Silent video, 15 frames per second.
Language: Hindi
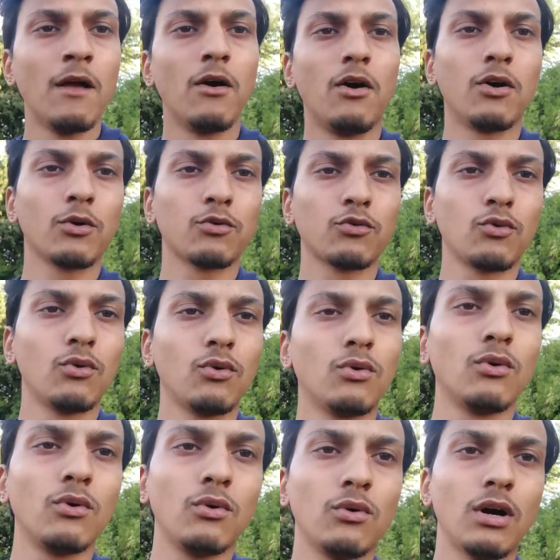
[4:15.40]
और उसको
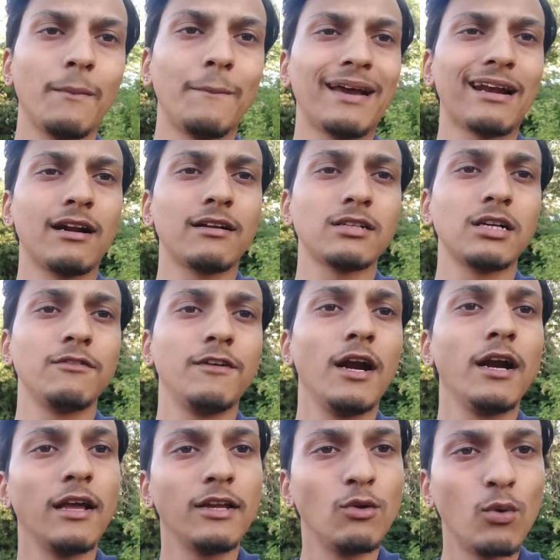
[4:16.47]
अपना कैरेक्टर
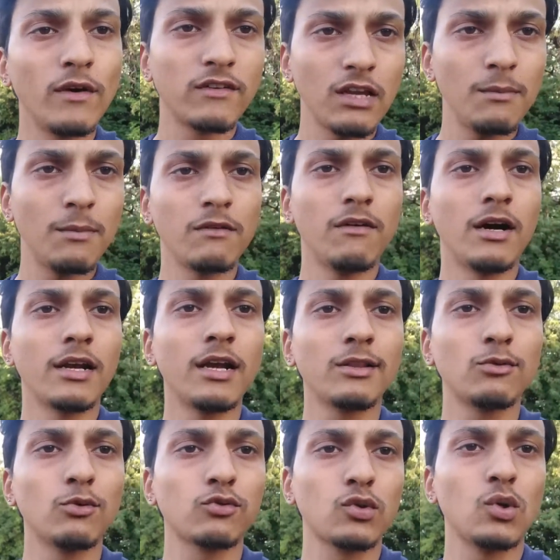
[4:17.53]
सर्टिफिकेट या यूके से ही बनवाना है
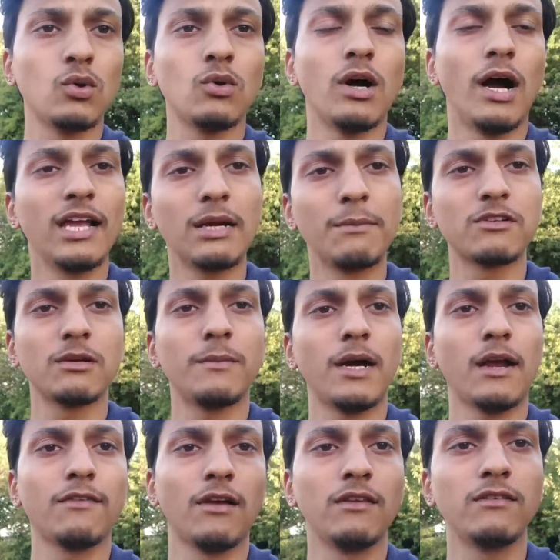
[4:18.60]
तो उसको हाई कमीशन
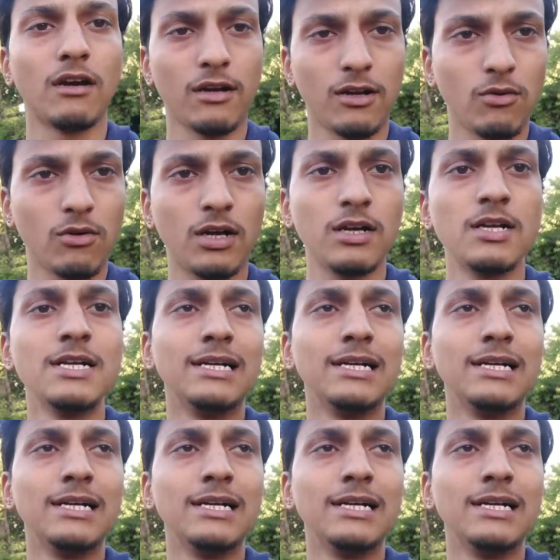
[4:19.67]
पाकिस्तान जाना होगा